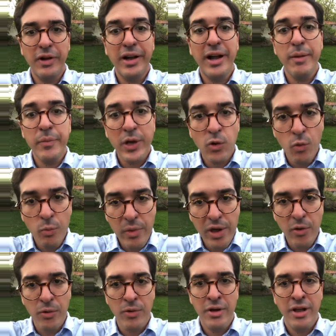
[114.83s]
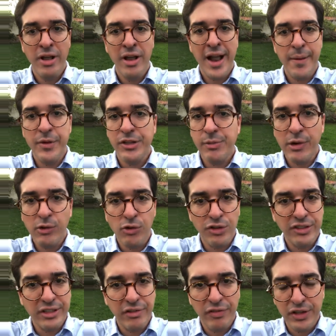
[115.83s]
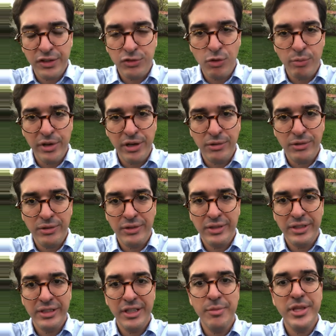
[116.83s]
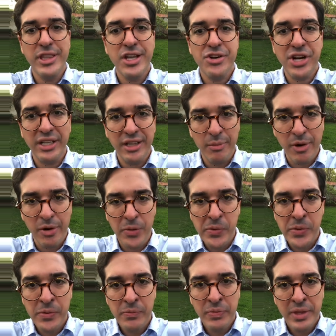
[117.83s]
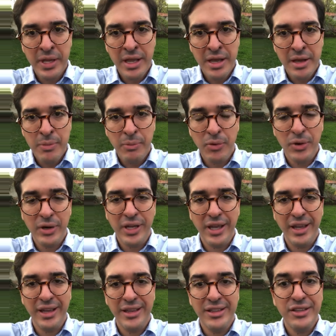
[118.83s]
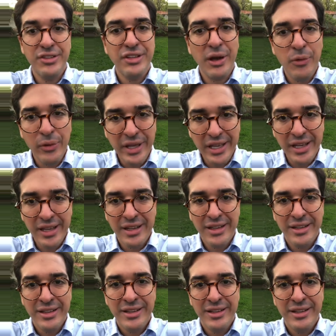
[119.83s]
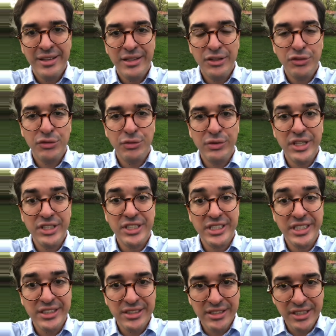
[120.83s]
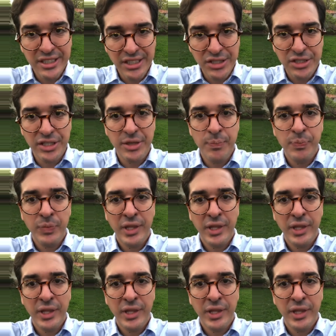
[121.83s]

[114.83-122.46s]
amigo meu, a mesma coisa que fez comigo, de me deixar na mão, porque isso é ruim, isso deixa a gente triste